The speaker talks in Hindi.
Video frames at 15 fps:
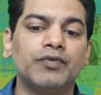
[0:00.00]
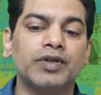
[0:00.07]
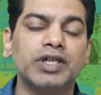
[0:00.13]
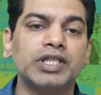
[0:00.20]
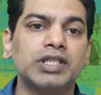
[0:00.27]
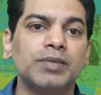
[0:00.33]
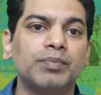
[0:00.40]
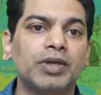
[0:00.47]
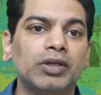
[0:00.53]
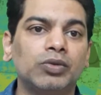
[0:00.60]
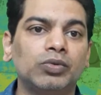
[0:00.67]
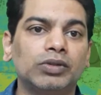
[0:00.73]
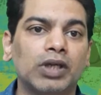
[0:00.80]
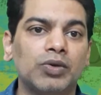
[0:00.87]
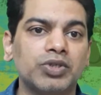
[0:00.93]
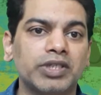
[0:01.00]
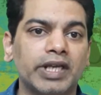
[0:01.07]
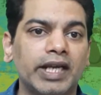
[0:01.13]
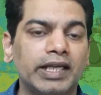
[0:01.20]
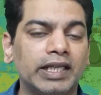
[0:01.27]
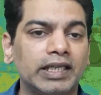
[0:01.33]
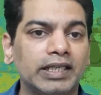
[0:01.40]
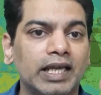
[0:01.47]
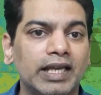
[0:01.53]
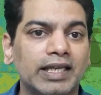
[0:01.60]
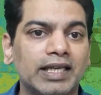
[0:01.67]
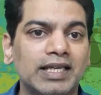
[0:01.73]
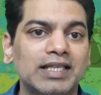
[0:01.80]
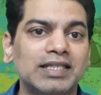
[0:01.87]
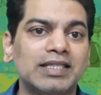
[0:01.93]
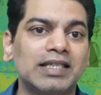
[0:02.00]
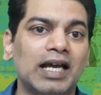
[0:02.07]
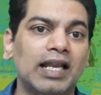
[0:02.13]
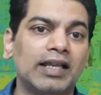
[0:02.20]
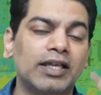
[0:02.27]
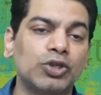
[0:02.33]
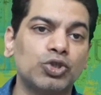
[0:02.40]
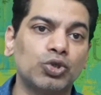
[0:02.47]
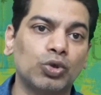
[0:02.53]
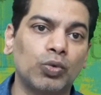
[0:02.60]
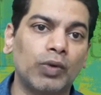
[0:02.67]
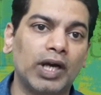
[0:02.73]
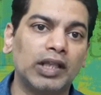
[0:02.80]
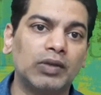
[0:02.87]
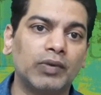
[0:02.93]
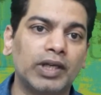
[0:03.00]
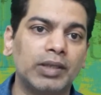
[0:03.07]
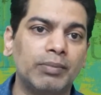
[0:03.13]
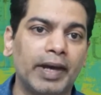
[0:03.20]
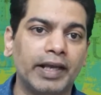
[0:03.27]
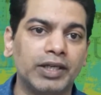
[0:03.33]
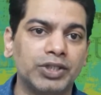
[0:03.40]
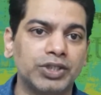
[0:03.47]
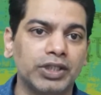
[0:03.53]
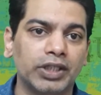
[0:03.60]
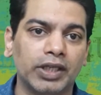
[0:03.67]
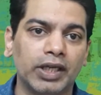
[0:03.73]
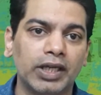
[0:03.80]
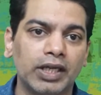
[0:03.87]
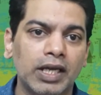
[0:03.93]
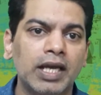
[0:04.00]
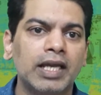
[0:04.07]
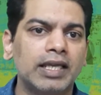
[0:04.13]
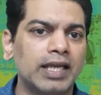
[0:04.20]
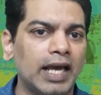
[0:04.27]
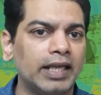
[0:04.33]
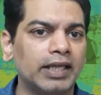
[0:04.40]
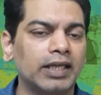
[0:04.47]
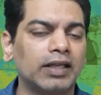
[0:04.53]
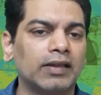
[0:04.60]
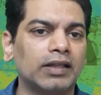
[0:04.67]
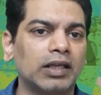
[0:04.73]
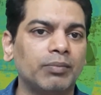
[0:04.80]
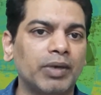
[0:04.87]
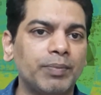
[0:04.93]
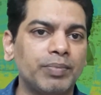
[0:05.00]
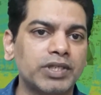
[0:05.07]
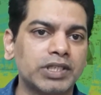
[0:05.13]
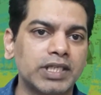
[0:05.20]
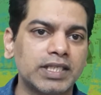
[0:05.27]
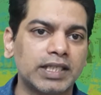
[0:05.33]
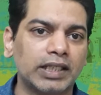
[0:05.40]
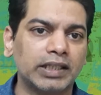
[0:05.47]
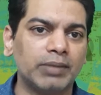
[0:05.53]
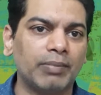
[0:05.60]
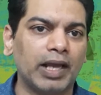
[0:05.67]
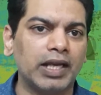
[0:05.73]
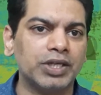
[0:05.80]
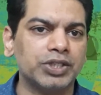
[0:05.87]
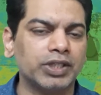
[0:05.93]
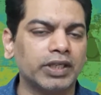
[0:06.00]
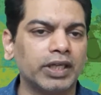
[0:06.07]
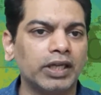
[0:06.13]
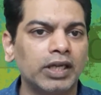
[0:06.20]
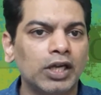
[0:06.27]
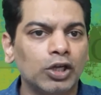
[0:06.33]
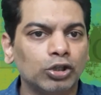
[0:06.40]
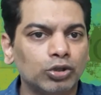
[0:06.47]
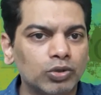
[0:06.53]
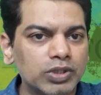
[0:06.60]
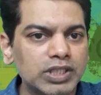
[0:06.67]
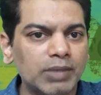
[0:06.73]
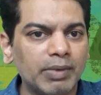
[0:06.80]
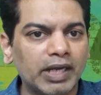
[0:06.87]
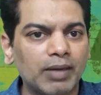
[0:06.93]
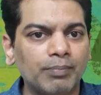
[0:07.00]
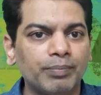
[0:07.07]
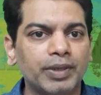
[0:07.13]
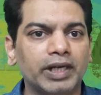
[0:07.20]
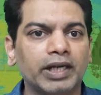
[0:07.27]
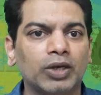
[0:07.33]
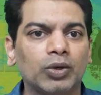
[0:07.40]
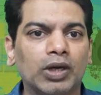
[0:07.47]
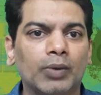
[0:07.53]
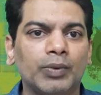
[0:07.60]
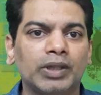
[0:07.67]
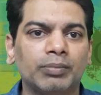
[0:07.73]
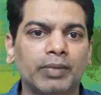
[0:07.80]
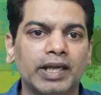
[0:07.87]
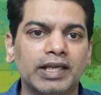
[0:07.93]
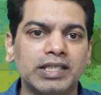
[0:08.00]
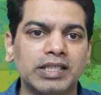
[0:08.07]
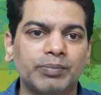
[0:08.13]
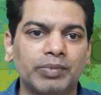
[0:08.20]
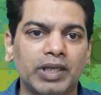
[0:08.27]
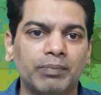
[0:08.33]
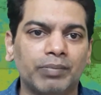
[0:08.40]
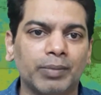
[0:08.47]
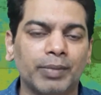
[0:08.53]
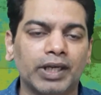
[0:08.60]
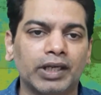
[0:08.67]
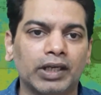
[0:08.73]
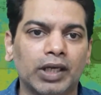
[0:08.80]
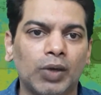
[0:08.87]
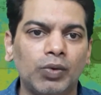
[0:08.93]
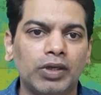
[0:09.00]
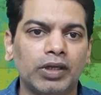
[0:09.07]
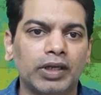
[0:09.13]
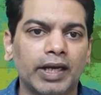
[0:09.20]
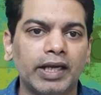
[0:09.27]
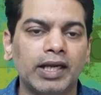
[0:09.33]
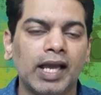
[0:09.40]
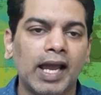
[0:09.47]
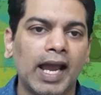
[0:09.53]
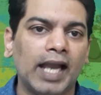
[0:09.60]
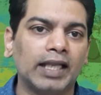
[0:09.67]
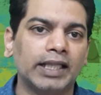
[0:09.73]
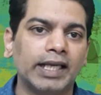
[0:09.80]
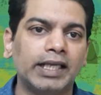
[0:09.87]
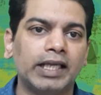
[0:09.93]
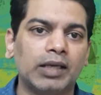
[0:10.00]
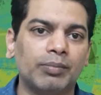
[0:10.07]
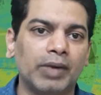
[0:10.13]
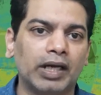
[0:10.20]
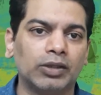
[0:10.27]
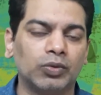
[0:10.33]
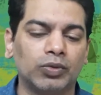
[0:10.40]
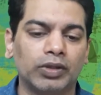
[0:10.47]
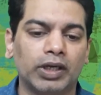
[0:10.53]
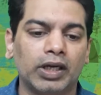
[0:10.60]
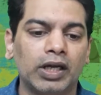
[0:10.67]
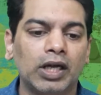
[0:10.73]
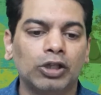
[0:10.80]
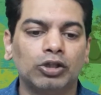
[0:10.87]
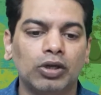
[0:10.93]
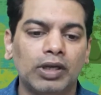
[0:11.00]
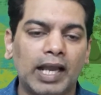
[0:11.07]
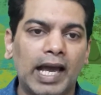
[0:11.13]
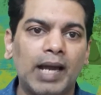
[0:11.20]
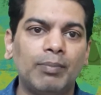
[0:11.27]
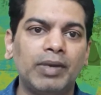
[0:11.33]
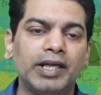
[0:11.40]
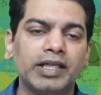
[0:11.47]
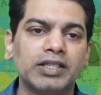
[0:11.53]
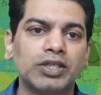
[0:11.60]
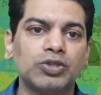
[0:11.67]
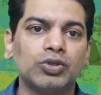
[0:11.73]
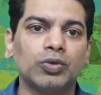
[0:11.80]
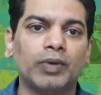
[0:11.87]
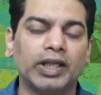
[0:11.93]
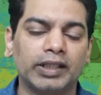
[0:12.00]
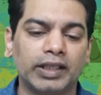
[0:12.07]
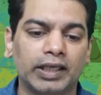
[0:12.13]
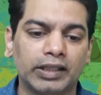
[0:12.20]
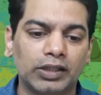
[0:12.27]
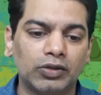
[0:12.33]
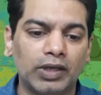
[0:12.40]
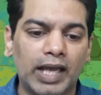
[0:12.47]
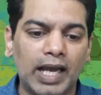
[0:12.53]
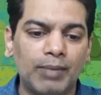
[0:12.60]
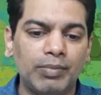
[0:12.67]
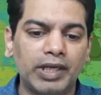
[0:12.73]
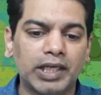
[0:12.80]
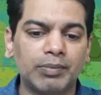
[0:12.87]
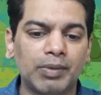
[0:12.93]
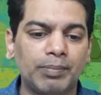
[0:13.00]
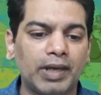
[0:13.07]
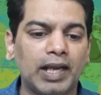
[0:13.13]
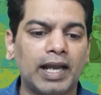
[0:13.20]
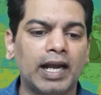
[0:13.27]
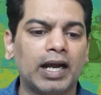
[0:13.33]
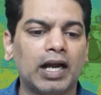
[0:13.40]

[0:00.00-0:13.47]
फर्स्ट अप्रैल टू यानी कि इस साल के शुरुआत वाली बैलेंस शीट है यानी कि नथिंग बट पिछले साल की बैलेंस शीट है तो उससे मैं कंपेयर करूंगा विथ माई रिसिप्ट एंड पेमेंट अकाउंट राइट एंड देन टिक मार्क दूंगा तो लायबिलिटी से शुरुआत करते हैं तो लायबिलिटी में पहला